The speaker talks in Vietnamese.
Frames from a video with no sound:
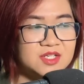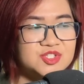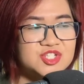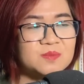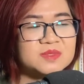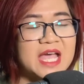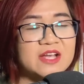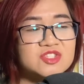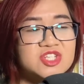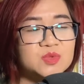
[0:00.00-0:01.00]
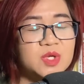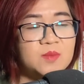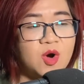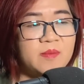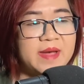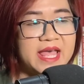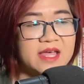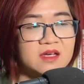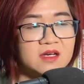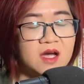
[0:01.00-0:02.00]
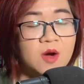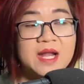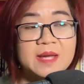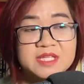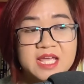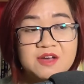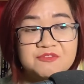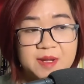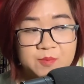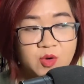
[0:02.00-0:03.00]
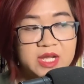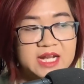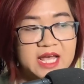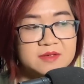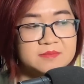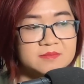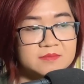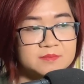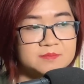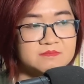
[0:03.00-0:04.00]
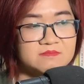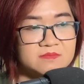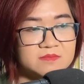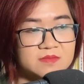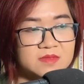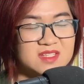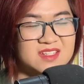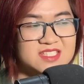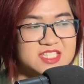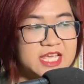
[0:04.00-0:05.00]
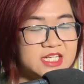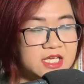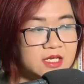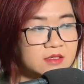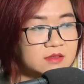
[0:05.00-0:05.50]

Trọng tài còn chưa tuyên bố mà, ông làm thế là phạm quy đấy. Chết đi!